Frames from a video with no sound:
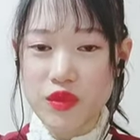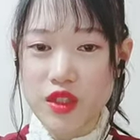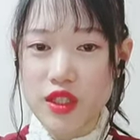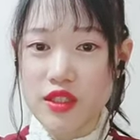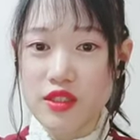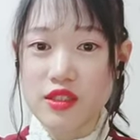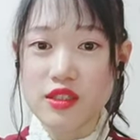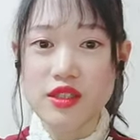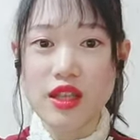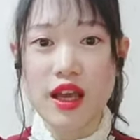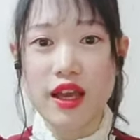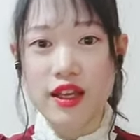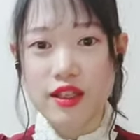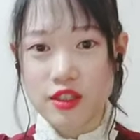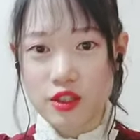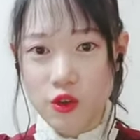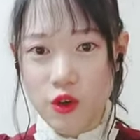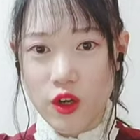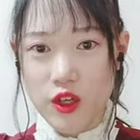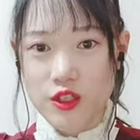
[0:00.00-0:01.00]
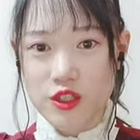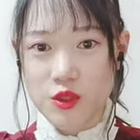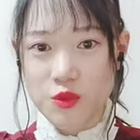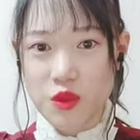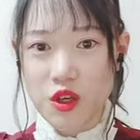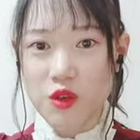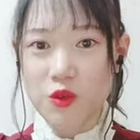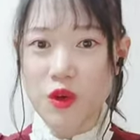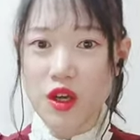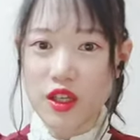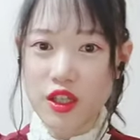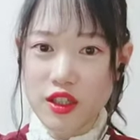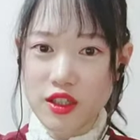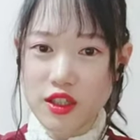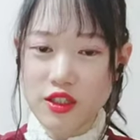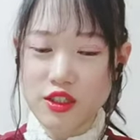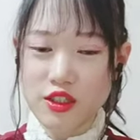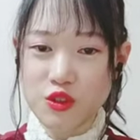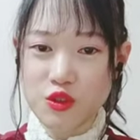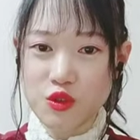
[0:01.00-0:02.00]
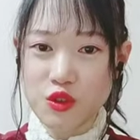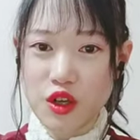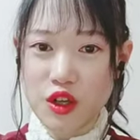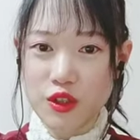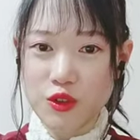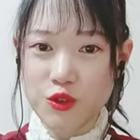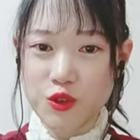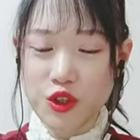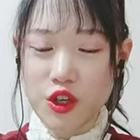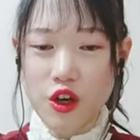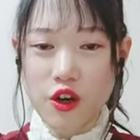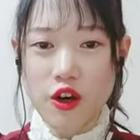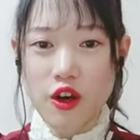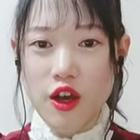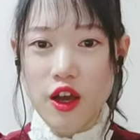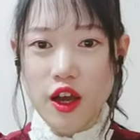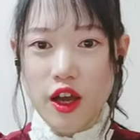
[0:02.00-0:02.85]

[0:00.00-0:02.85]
인스타에 들어가시면 확인하실 수가 있고요.